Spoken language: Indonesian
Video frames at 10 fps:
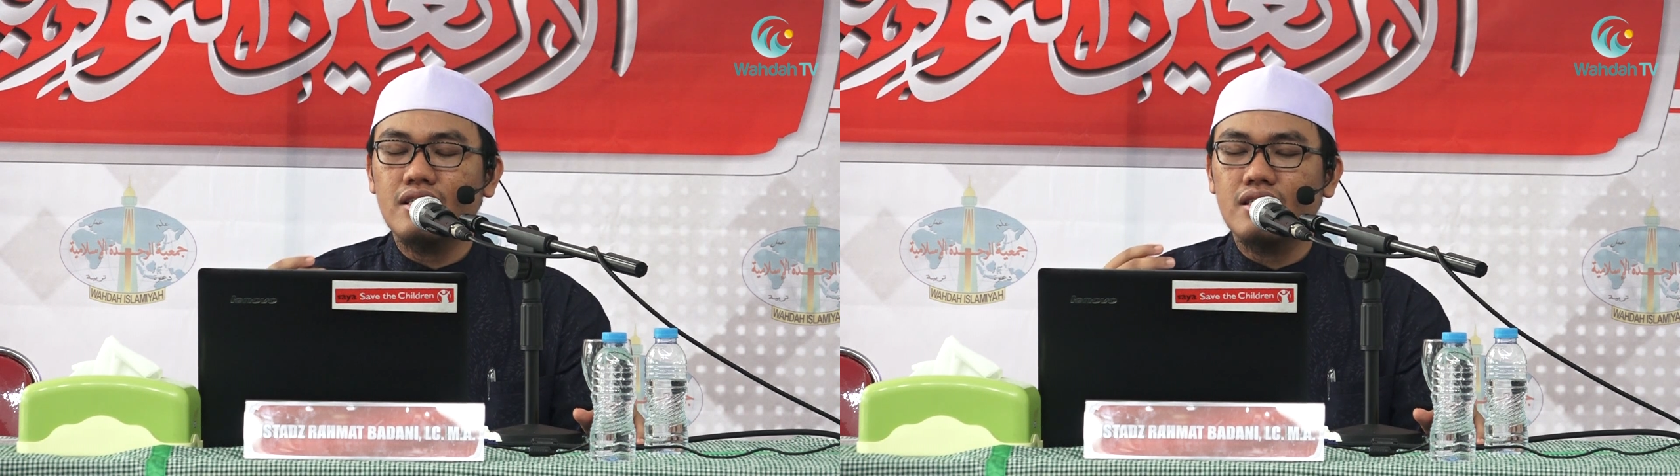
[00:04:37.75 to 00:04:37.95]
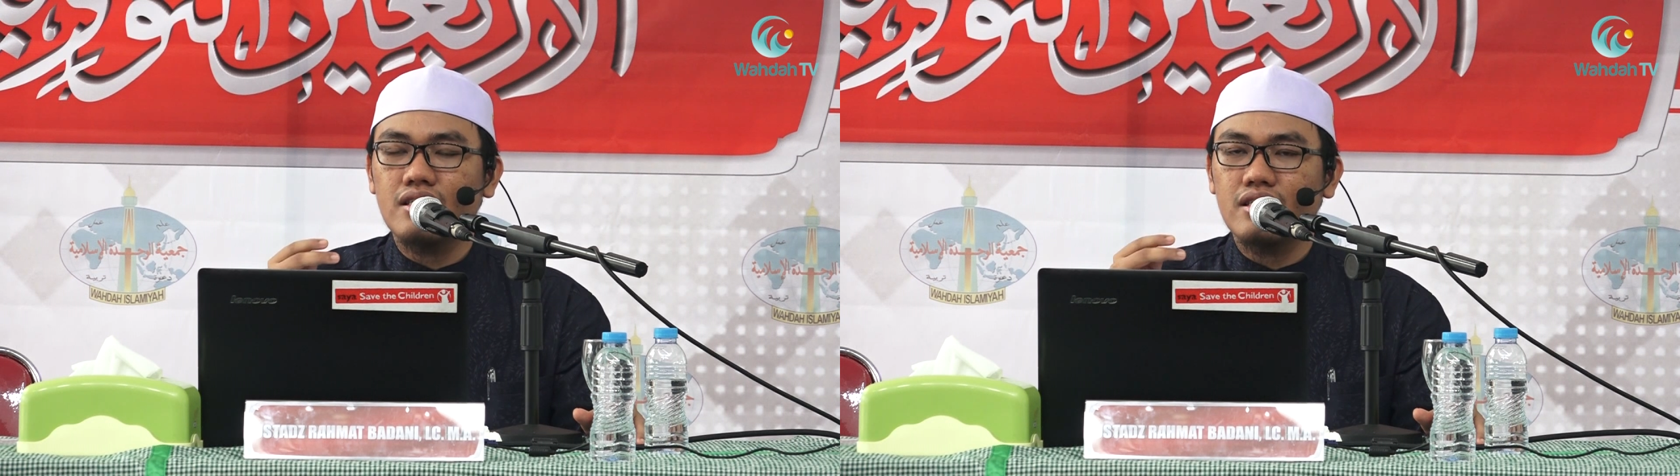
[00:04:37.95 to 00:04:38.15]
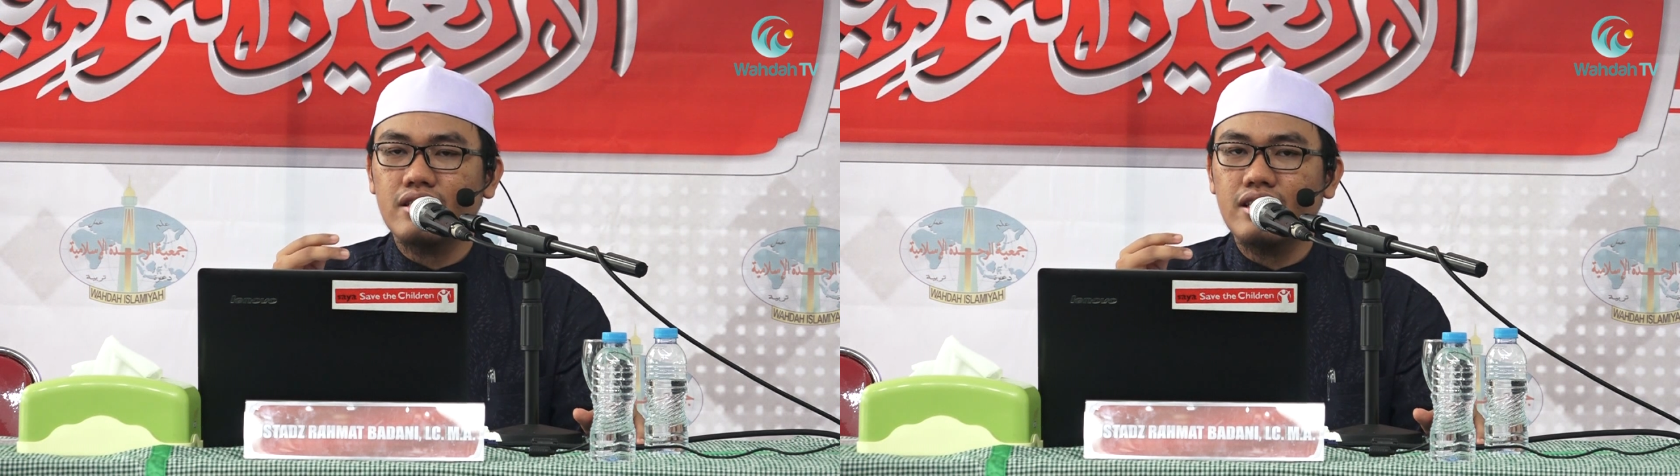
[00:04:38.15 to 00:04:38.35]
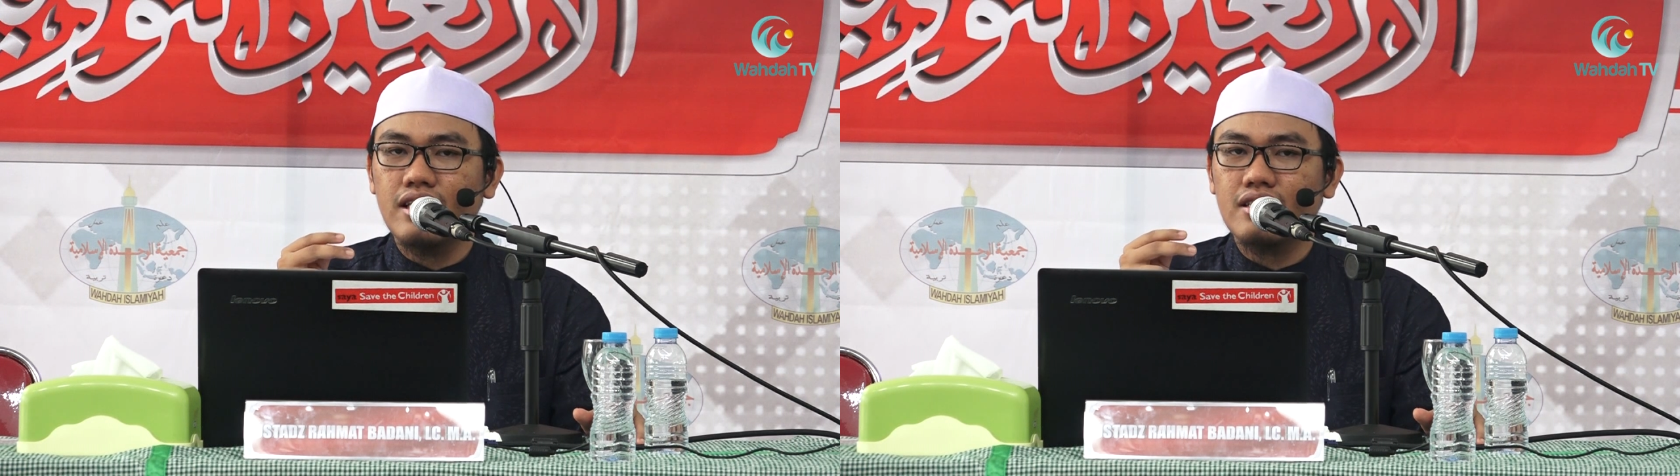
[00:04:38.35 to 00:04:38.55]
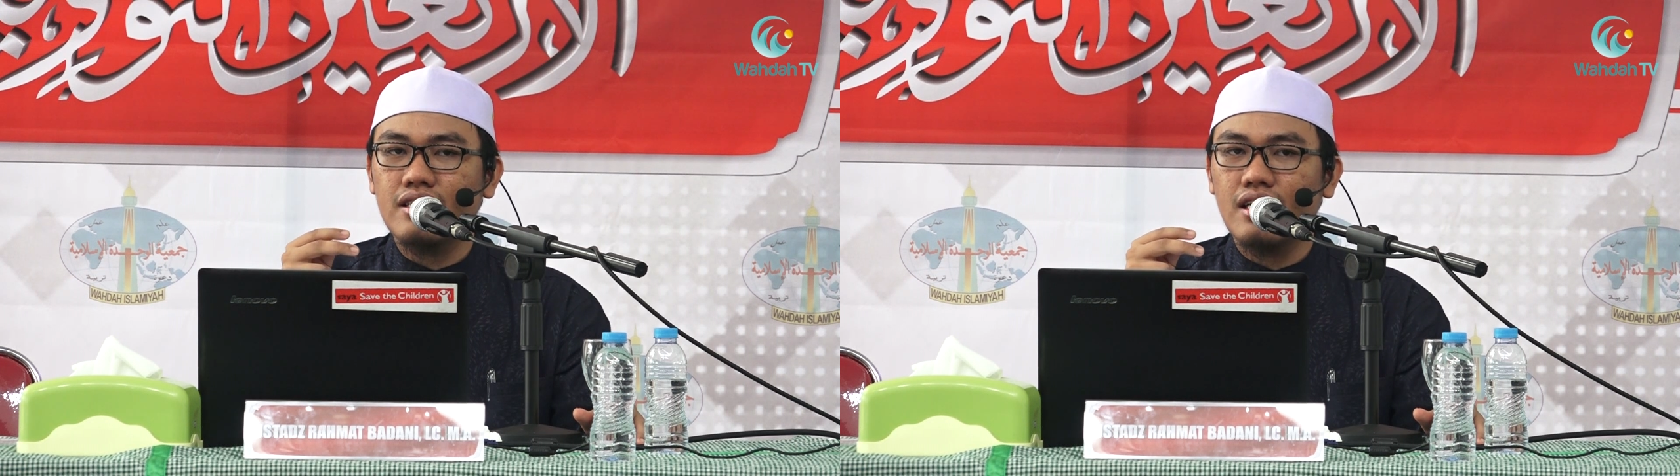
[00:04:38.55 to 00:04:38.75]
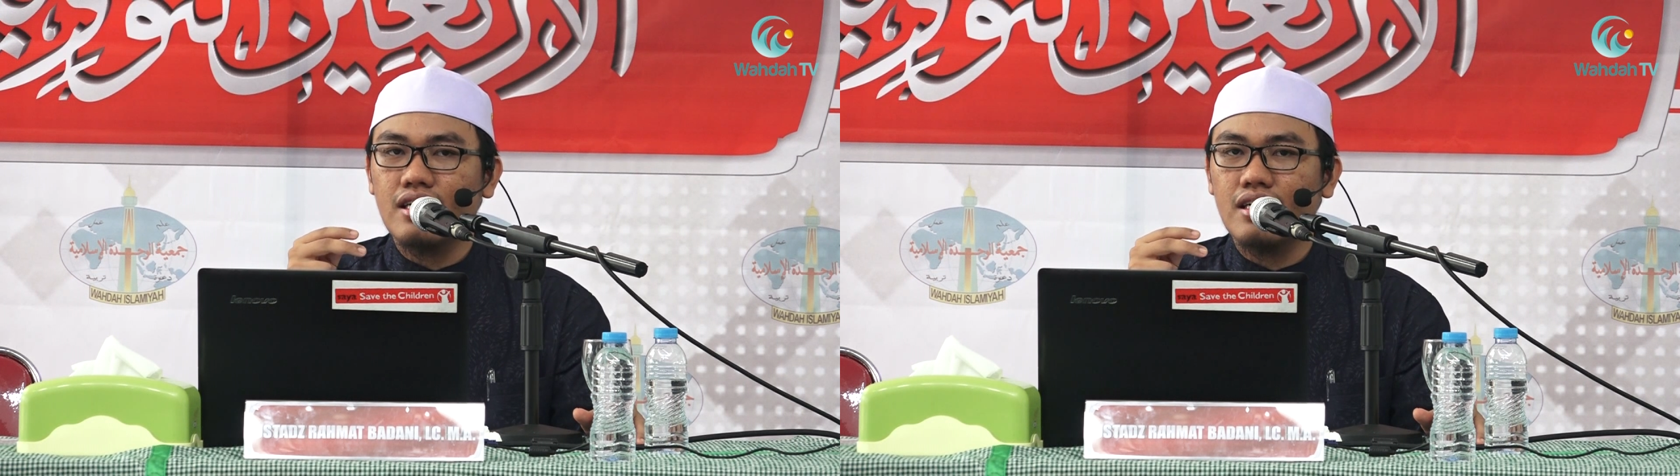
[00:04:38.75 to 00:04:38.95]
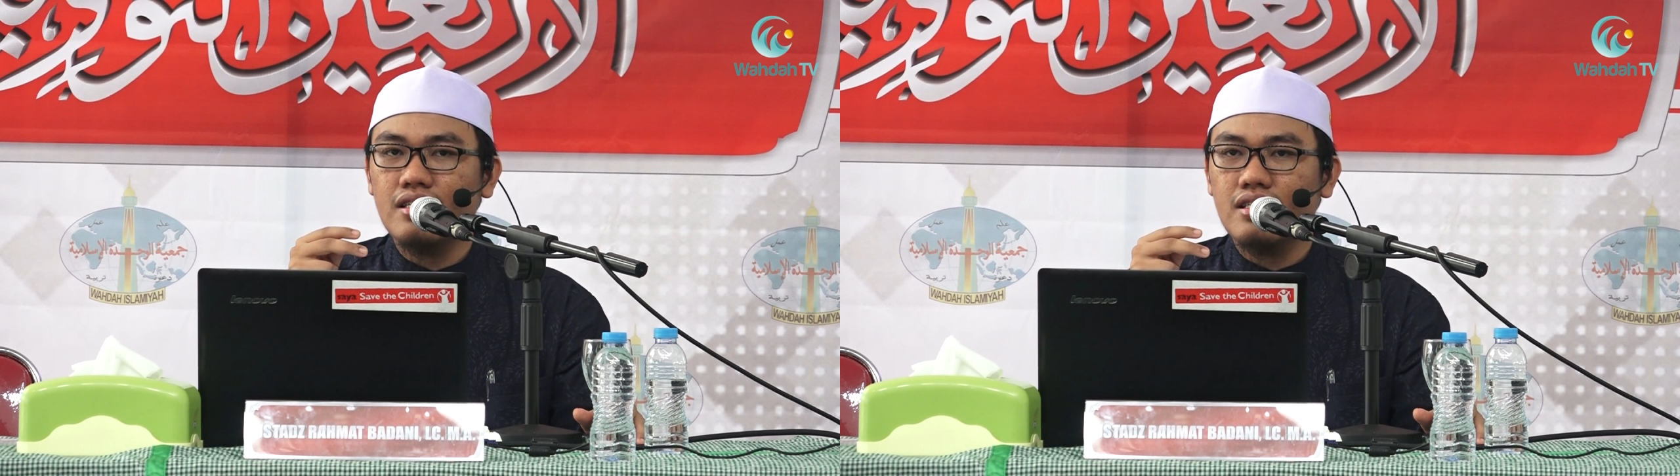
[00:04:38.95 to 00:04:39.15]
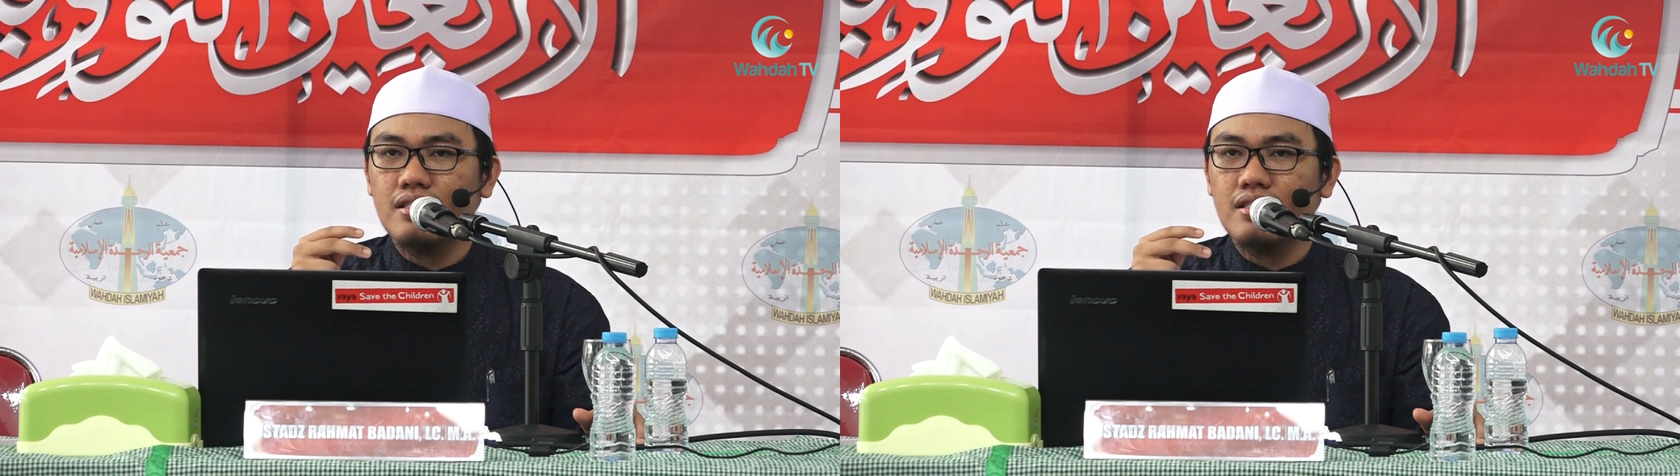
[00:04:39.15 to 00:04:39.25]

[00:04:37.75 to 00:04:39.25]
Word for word: uh, dia tidak akan